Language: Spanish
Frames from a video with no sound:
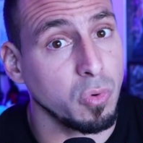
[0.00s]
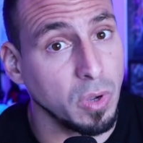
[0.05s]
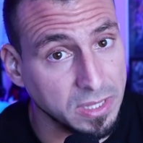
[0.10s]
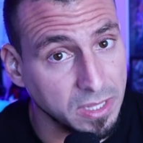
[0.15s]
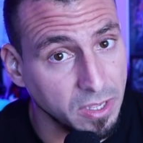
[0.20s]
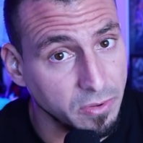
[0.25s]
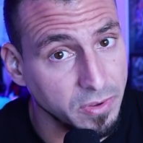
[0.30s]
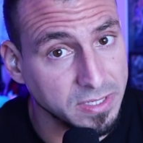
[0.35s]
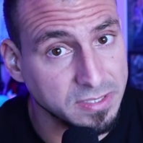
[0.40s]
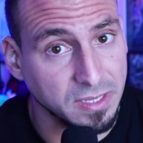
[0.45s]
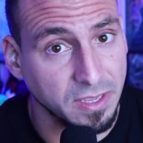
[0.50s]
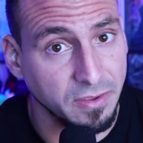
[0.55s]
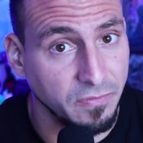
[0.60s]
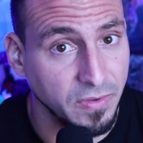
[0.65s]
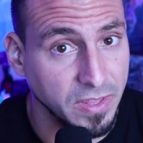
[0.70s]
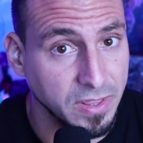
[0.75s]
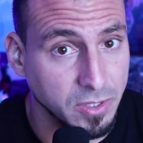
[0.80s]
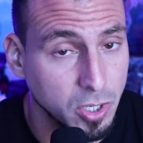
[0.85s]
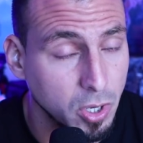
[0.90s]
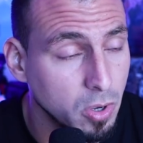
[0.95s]
cuántas veces
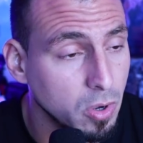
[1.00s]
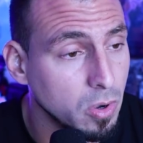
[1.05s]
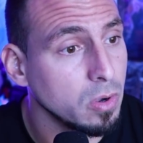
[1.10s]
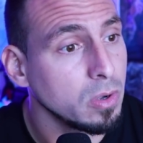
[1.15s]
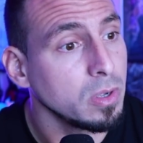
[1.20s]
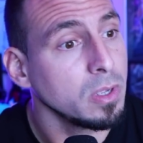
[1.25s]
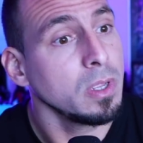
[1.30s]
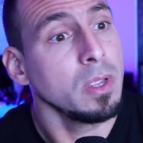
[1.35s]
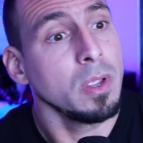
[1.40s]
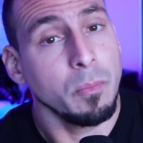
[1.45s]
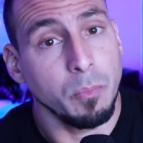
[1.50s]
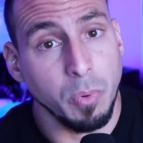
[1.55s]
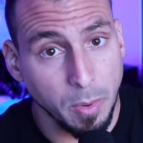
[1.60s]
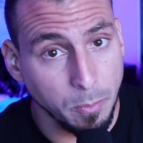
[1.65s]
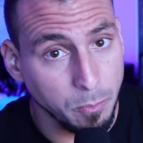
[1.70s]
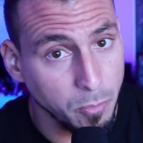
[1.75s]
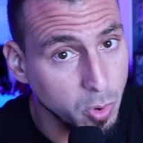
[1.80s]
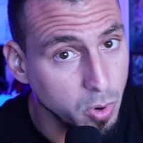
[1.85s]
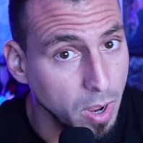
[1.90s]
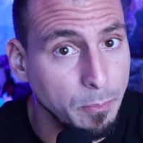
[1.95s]
defendió.
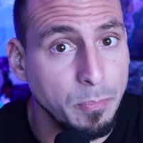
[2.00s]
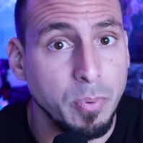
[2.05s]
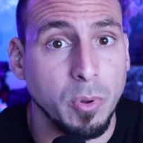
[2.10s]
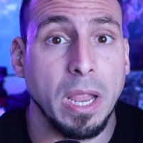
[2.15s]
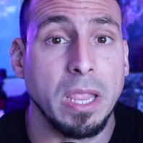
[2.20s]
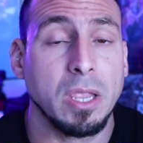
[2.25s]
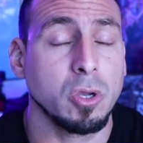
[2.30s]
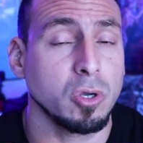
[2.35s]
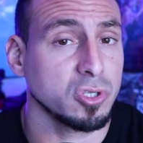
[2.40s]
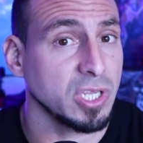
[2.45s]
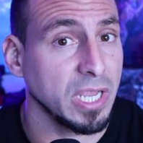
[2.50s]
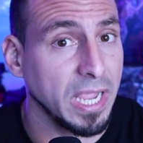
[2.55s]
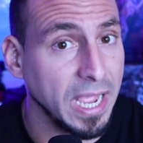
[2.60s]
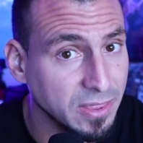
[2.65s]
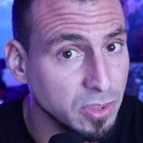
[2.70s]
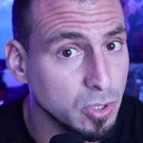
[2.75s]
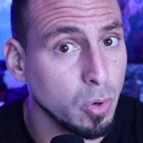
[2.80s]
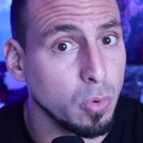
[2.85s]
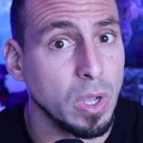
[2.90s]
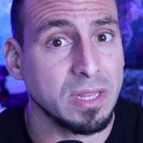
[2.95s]
Pueden buscar por ahí José
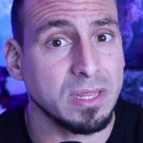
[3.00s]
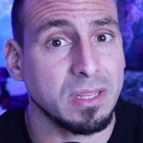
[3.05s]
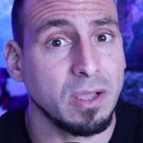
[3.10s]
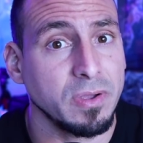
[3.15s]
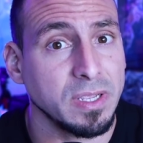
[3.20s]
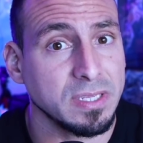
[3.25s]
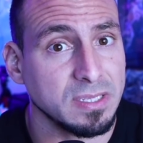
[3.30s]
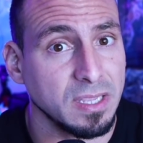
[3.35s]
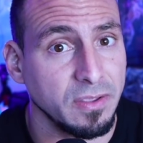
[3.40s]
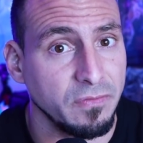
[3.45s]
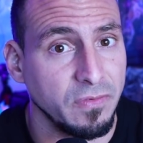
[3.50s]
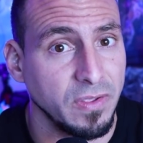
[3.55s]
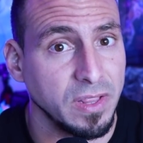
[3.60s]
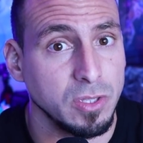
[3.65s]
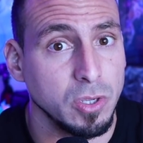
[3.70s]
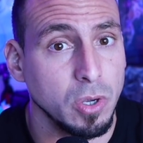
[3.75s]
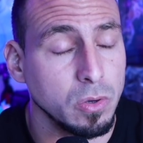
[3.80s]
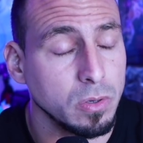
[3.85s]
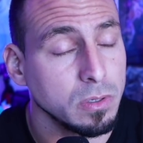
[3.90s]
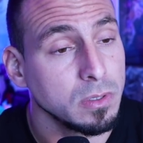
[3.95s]
Aldo cuántas veces
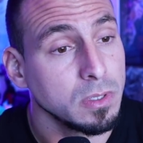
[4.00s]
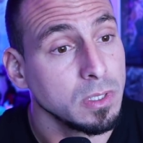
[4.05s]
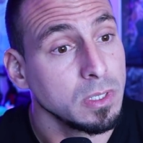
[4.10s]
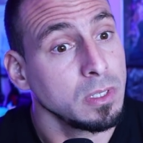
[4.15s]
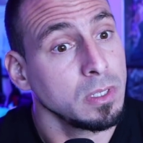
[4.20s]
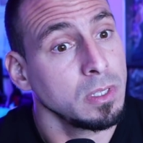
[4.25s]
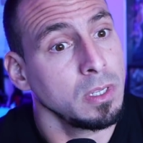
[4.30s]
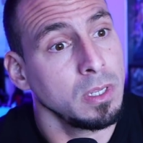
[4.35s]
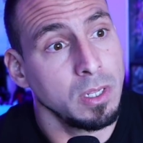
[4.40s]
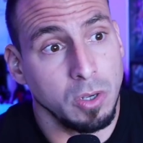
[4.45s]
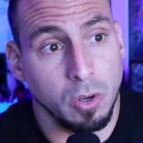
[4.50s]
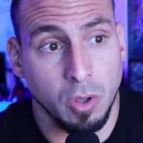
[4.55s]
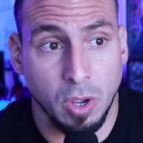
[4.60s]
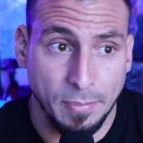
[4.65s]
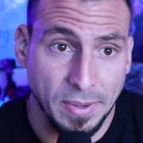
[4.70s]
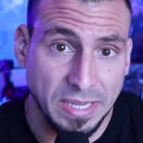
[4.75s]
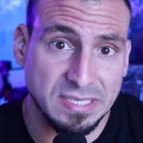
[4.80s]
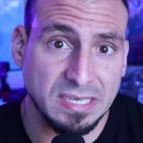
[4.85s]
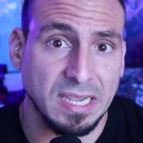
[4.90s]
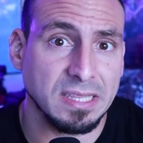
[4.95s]
defendió. Lo
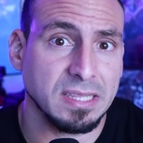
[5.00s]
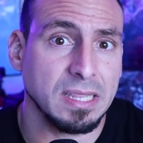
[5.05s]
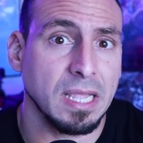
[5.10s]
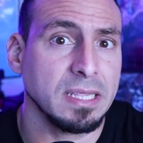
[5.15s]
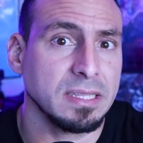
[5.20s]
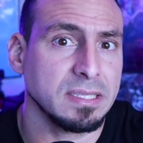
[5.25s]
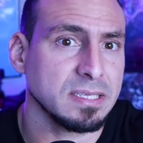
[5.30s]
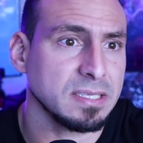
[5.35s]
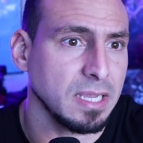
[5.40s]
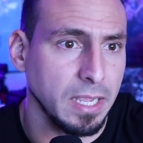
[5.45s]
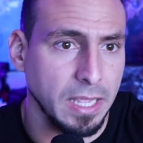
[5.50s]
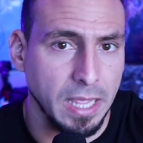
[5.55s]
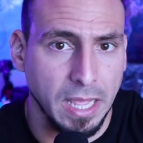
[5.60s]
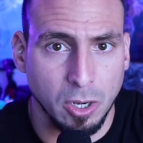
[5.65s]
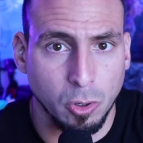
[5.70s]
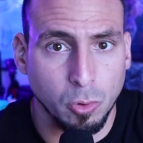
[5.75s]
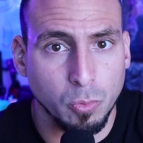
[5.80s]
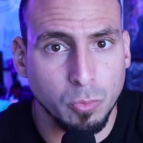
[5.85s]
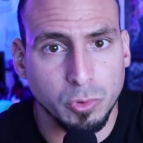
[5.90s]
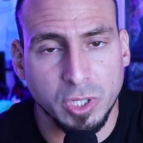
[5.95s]
que pasa es que esta gente se
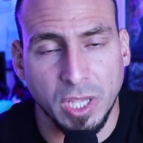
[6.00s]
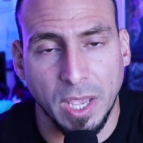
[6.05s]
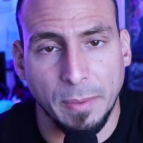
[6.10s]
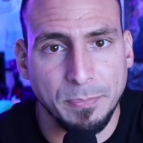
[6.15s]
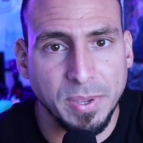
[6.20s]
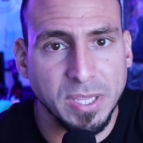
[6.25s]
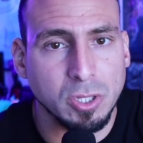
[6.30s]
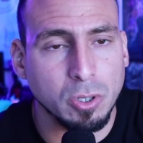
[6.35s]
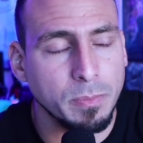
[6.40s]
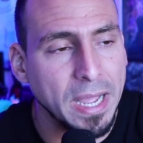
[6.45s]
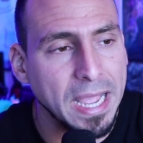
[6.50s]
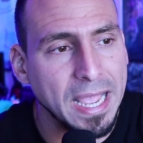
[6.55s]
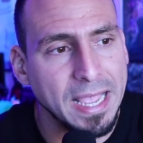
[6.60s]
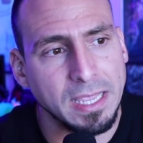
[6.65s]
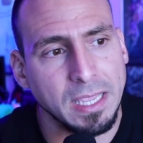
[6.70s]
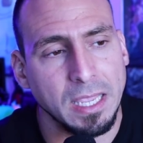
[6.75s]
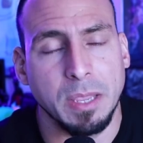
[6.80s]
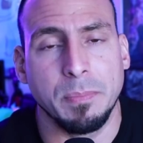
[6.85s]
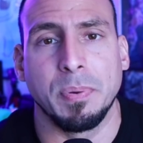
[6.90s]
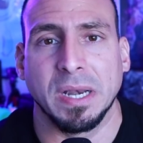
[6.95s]
quedaron un tiempito
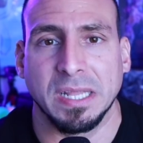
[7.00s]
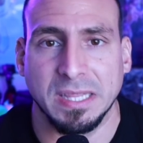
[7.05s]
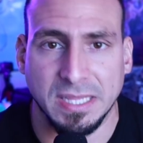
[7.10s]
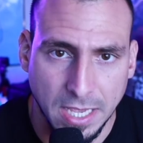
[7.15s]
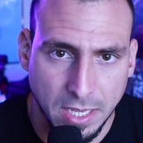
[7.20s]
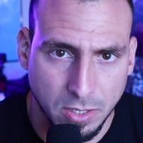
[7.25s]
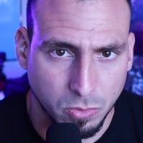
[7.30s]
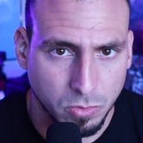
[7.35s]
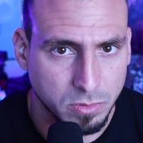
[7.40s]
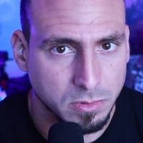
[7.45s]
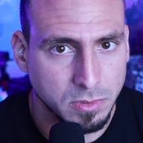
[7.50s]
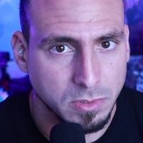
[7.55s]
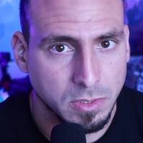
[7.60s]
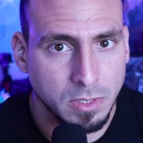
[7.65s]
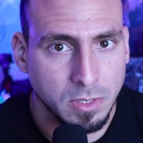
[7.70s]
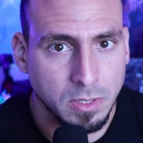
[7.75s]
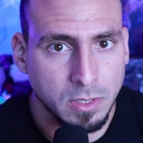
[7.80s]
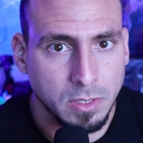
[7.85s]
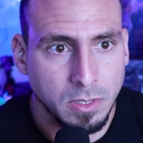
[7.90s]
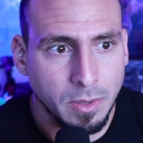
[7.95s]
más y perdieron.
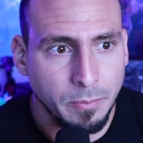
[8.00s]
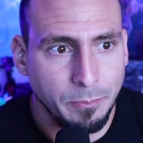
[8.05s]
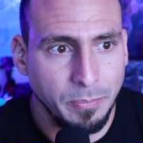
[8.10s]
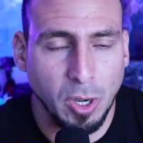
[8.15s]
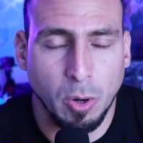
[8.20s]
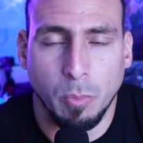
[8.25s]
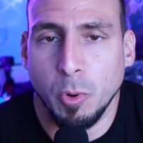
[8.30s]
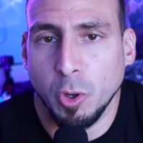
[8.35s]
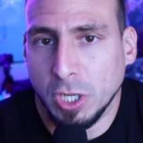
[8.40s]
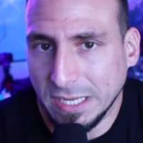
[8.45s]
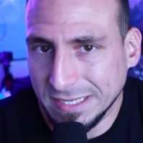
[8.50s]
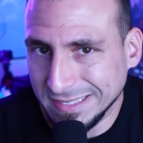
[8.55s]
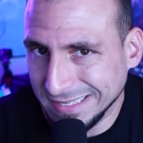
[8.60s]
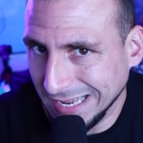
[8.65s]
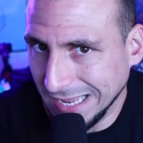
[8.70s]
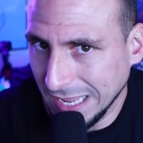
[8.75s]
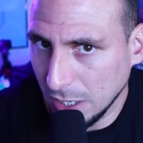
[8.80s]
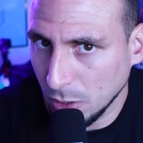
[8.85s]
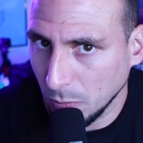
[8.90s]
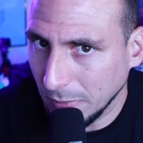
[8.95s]
Pero porque
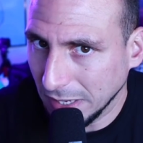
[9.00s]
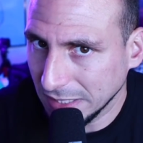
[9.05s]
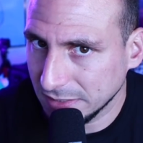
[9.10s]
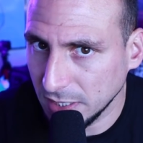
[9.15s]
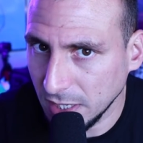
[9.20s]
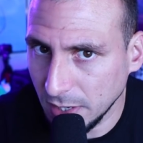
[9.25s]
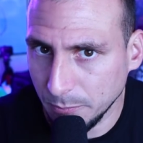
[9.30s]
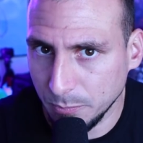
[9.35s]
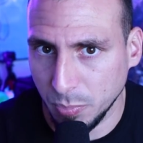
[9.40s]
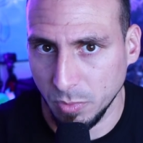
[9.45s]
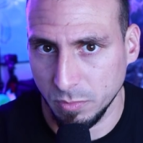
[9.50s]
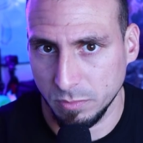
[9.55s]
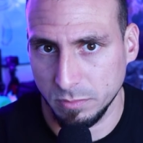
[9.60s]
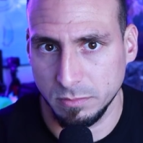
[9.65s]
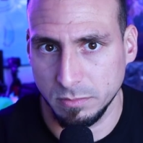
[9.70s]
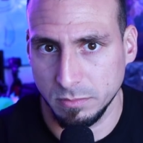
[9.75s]
se quedaron más tiempo.